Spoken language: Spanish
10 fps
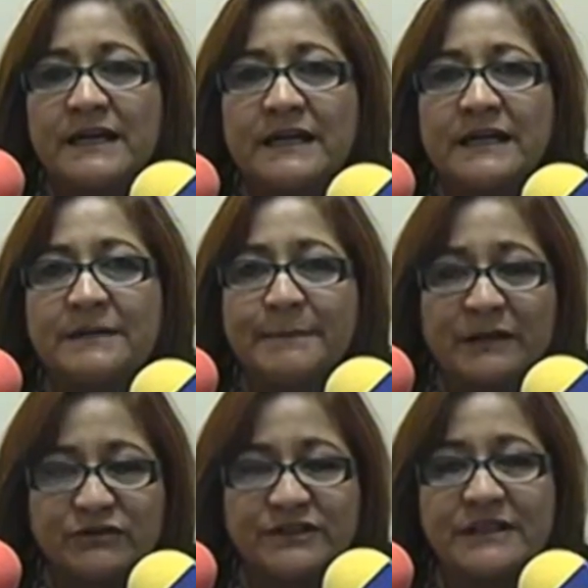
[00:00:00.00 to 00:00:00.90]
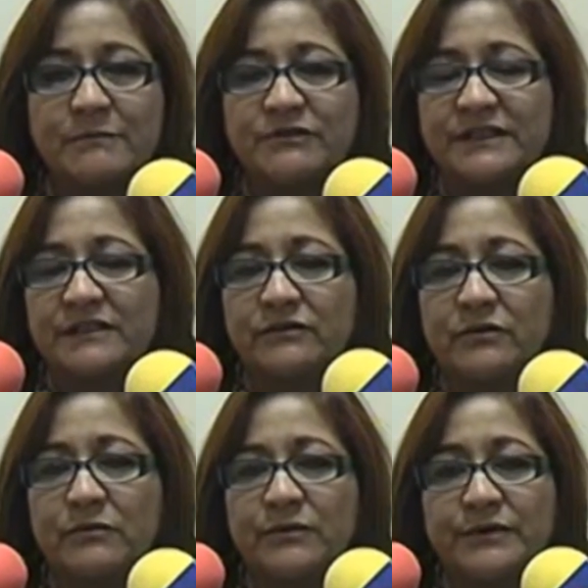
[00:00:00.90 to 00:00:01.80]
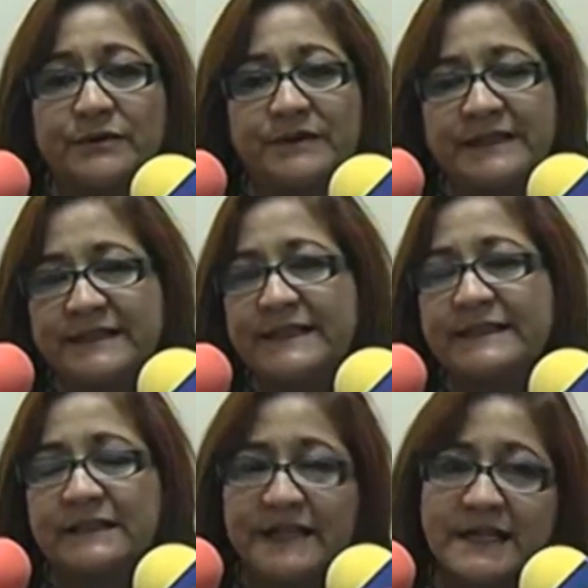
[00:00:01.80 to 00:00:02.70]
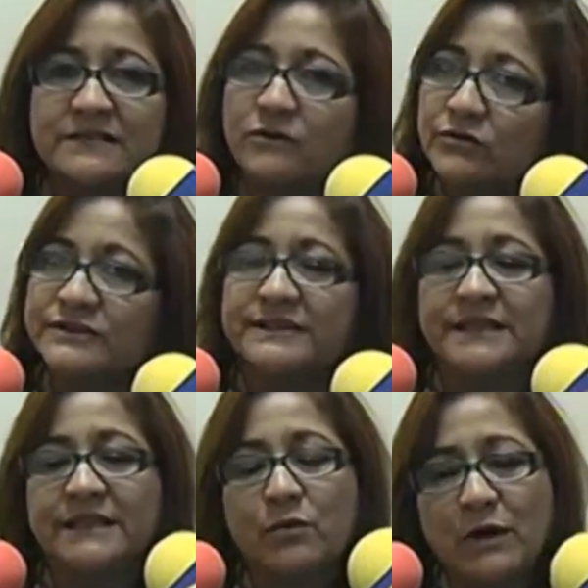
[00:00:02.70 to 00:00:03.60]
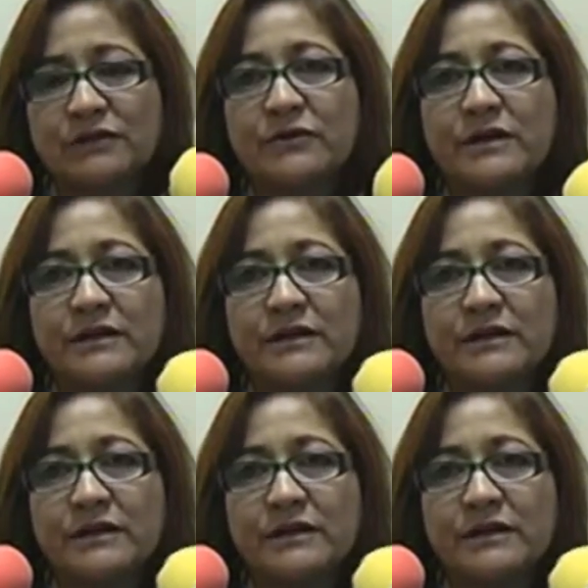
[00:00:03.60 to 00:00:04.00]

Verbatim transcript: Eh, pero sí estamos teniendo como de entre tres, dos y, y cuatro